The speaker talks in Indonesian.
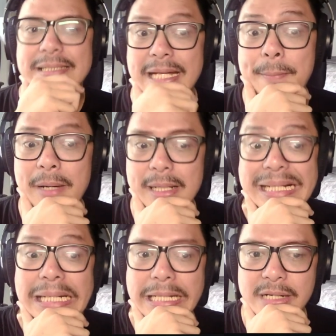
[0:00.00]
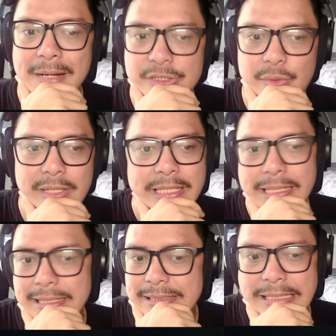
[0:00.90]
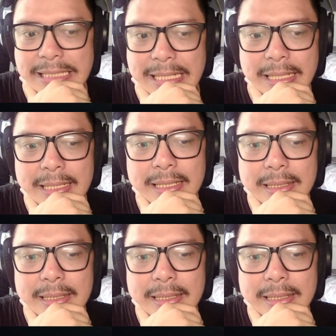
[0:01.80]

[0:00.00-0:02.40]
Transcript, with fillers: dan emang clear banget suara dia guys gila